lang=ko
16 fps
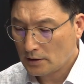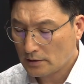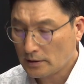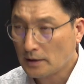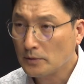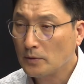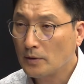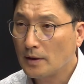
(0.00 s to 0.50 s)
이제
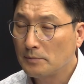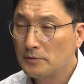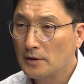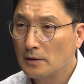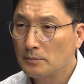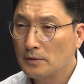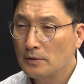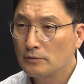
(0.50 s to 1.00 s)

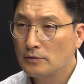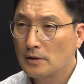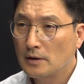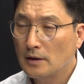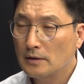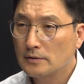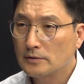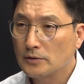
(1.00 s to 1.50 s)
상용화입니다. 뭐
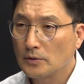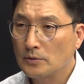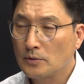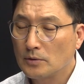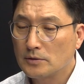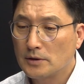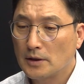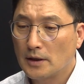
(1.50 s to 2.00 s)
우리가
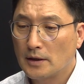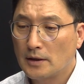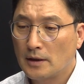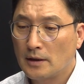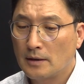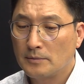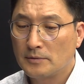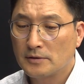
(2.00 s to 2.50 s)
전고체
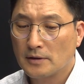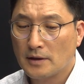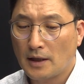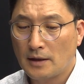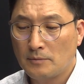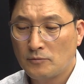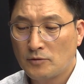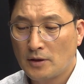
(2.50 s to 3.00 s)
얘기나 나오면서
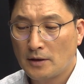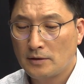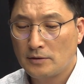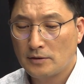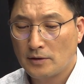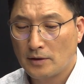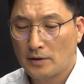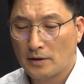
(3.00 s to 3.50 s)
게임
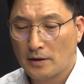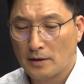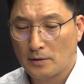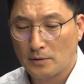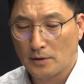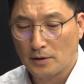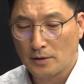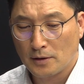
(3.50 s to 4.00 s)
체인지
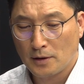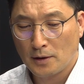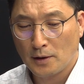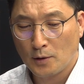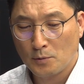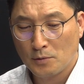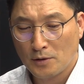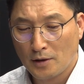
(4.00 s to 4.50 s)
얘기하는데 이게 예.
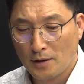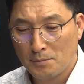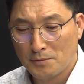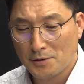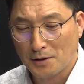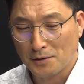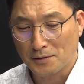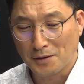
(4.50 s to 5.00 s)
나오면
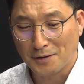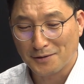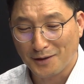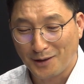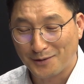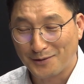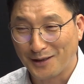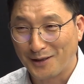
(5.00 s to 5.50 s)
게임
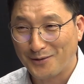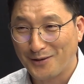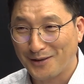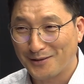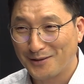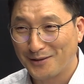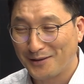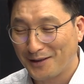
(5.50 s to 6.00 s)
체인지가 될것 네.
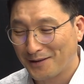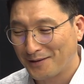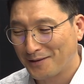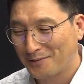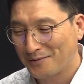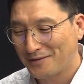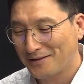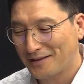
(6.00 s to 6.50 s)
같은데
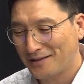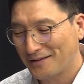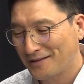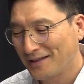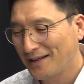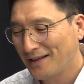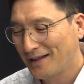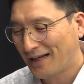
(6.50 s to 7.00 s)
근데
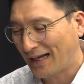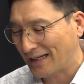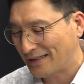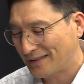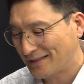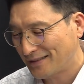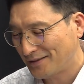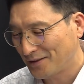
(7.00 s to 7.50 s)
문제는
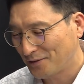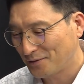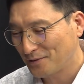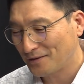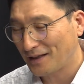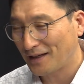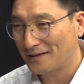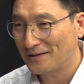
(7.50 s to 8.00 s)
아직은
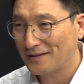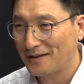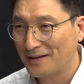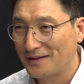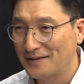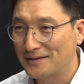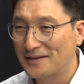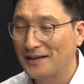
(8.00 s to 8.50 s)
연구
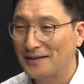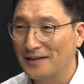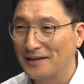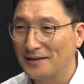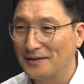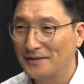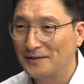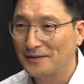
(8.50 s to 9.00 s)

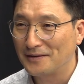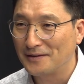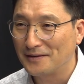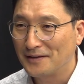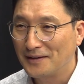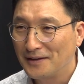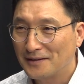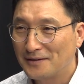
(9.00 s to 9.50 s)

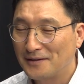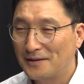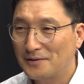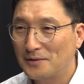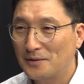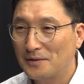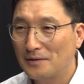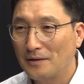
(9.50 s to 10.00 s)
단계이잖아요. 아,
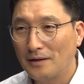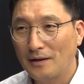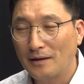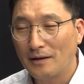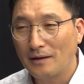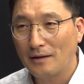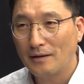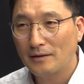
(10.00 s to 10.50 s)
연구
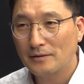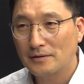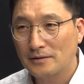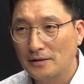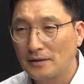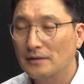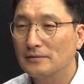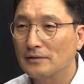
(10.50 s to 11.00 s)
단계보다는 조금
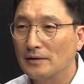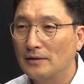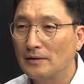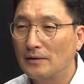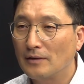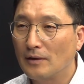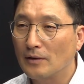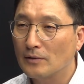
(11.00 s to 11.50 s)
더어 진행이
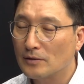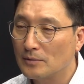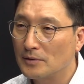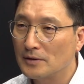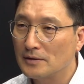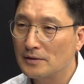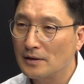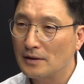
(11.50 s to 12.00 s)
됐습니 아, 어,
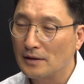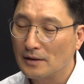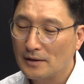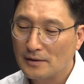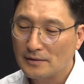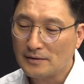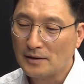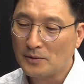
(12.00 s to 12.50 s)
그러면 네. 이제
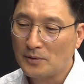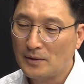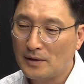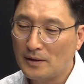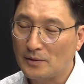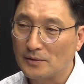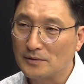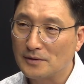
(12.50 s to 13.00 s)

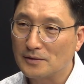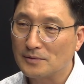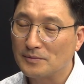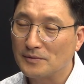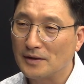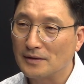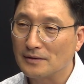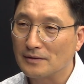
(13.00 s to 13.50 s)
상용화
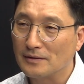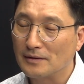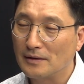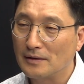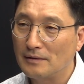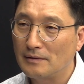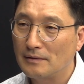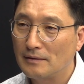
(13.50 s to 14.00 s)
언제쯤 되는
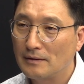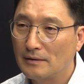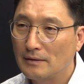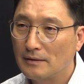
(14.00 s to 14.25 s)
거예요? 네,